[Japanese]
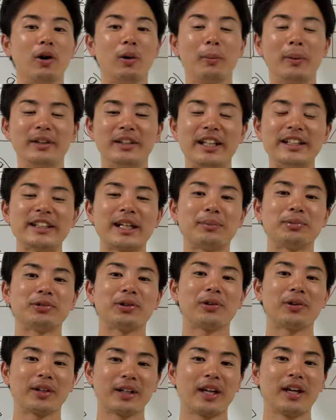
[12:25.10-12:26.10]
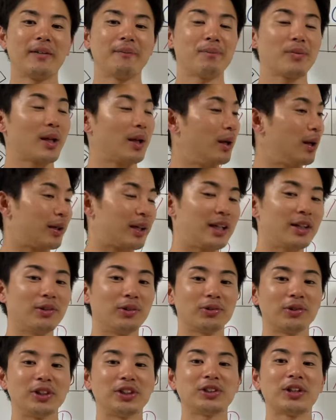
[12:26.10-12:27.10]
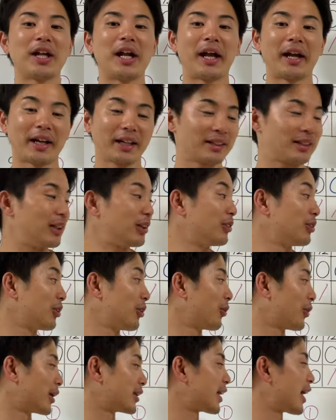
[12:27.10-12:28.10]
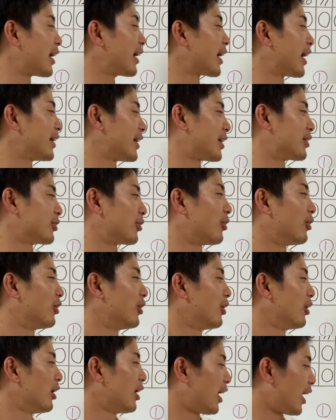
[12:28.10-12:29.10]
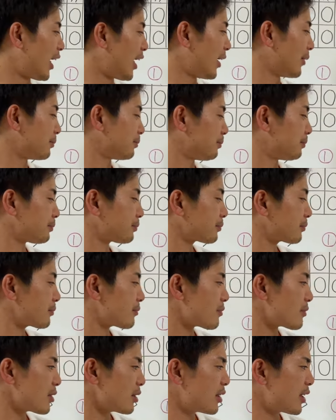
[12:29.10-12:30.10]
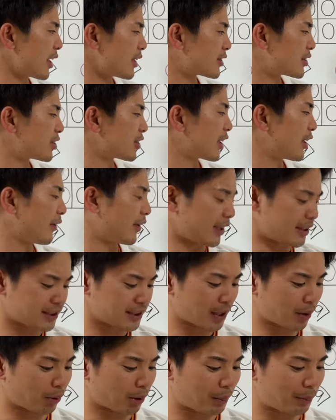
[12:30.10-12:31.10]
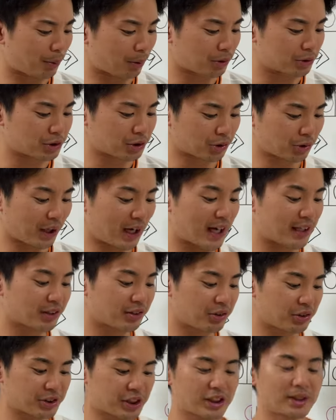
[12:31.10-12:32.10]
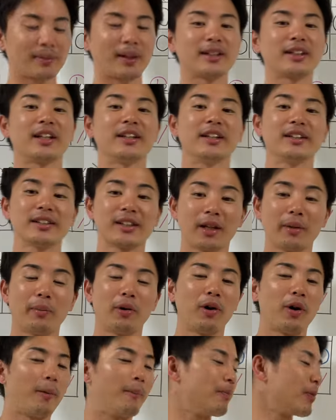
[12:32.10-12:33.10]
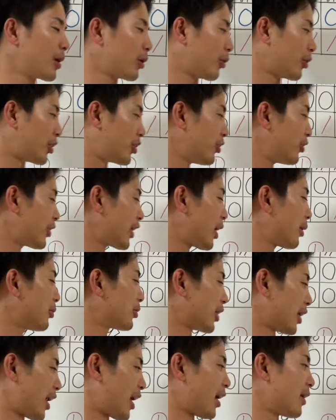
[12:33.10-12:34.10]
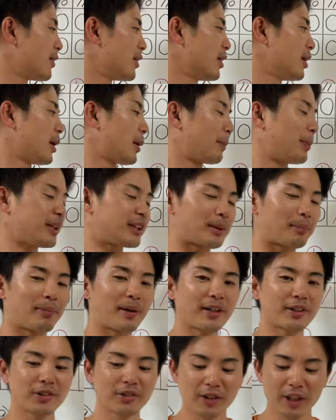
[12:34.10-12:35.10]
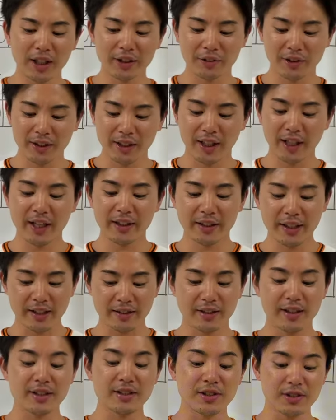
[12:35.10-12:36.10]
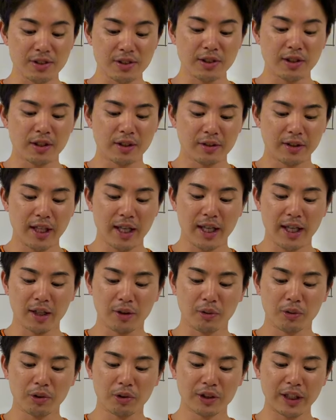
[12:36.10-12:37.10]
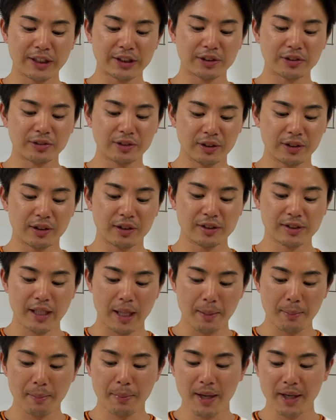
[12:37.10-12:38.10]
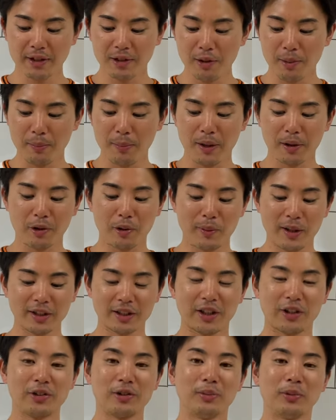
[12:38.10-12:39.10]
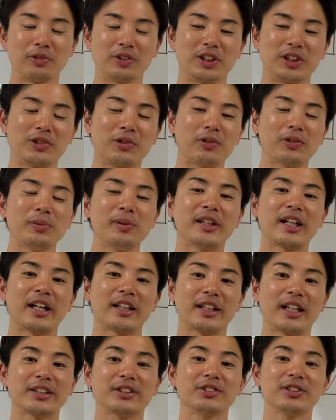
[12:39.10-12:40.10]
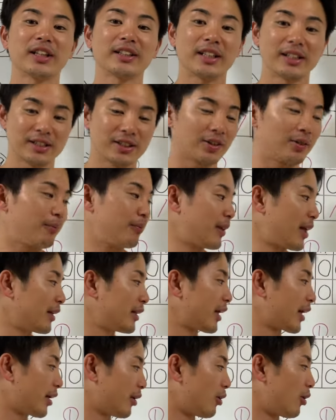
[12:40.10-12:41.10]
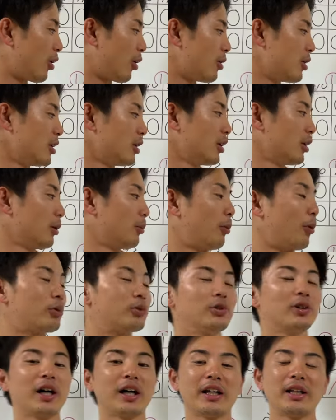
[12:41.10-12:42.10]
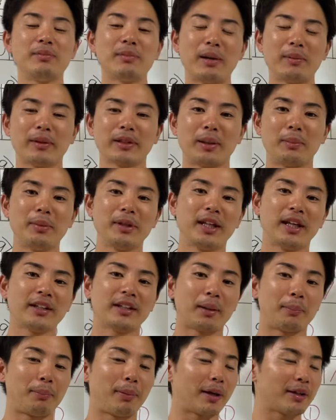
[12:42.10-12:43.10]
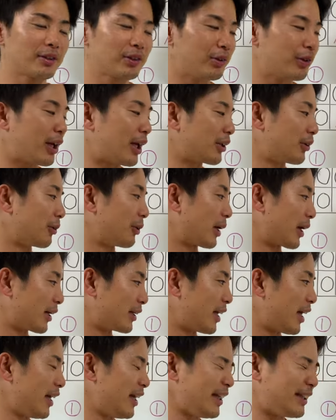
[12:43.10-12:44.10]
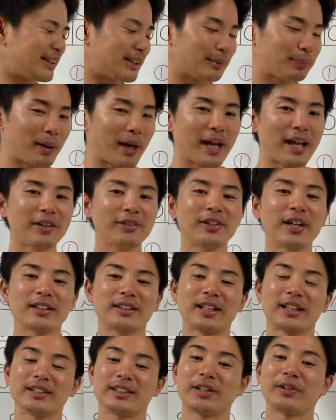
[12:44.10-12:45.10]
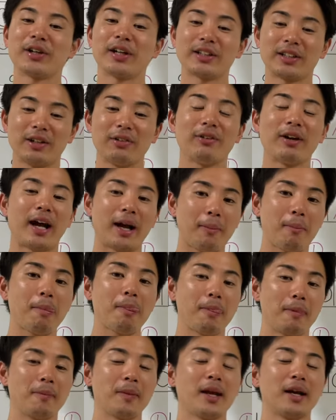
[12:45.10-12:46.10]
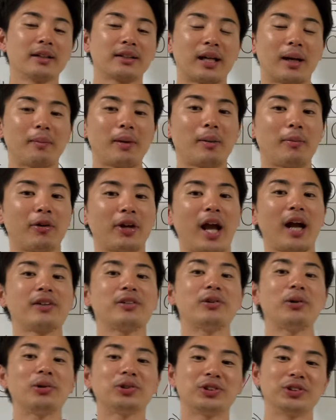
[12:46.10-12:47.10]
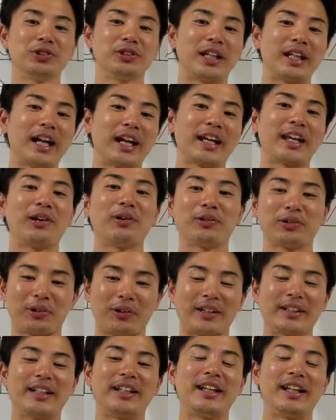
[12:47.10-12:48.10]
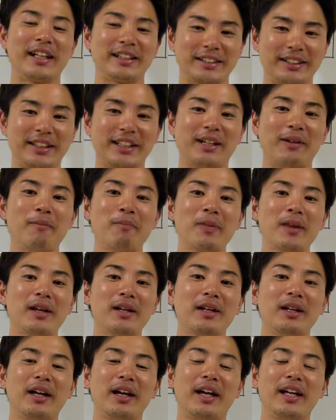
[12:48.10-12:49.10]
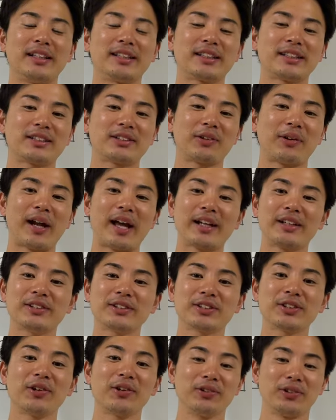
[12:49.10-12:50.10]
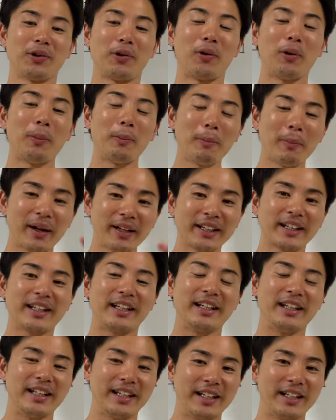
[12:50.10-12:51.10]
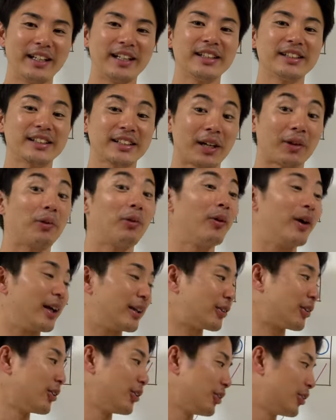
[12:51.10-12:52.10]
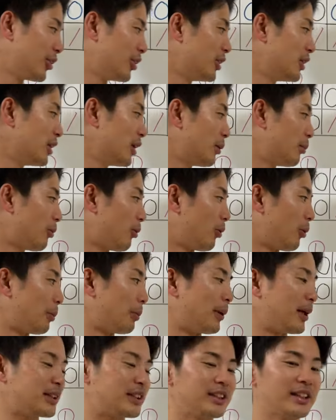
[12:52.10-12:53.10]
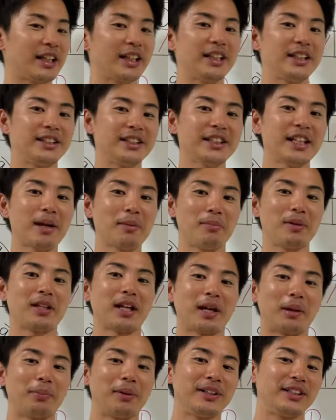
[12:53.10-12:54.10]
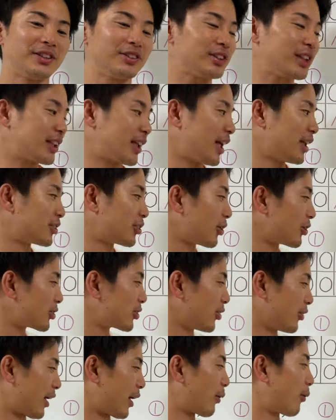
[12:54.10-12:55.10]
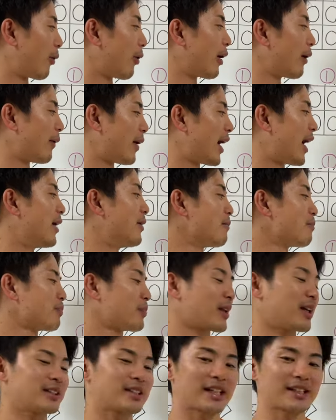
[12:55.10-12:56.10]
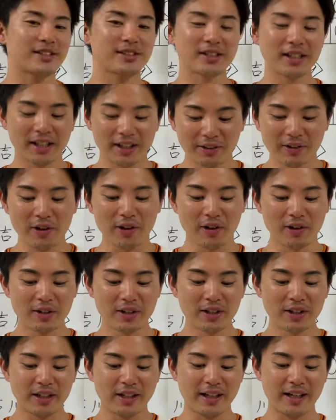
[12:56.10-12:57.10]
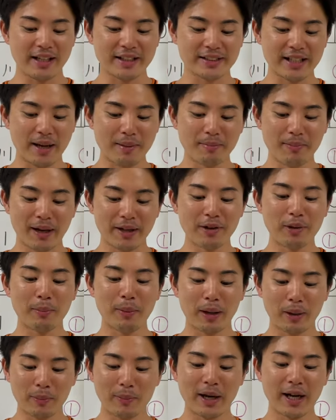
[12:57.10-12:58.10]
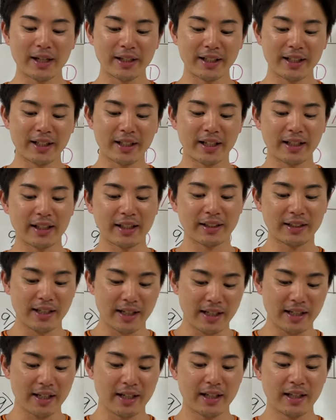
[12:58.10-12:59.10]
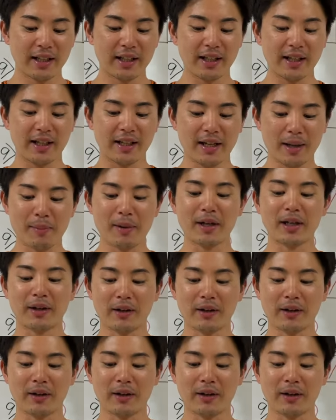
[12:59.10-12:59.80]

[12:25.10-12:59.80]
まあ、デジャブというかね、昨日と一緒じゃないかっていうような展開になると。はい。で、次はですね、これ僕ちょっと感動してしまったんですけども、これ9回表ね、ピッチャーバルドナードが投げたんです。で、この打順、3番、4番、5番っていうもう地獄みたいな打順だったんですよ。なんだけど、僕が今まで見てきたバルドナードの中で一番エグかったんちゃうかっていうぐらい。うん。球も157キロとか出てたし、えー、ストライクゾーンのほんまにギリギリにしか来へんという、もうマジで異次元みたいなピッチングしてて、ちょっとね、これは、さすがの、えー、3番、4番、5番、柳田、えー、山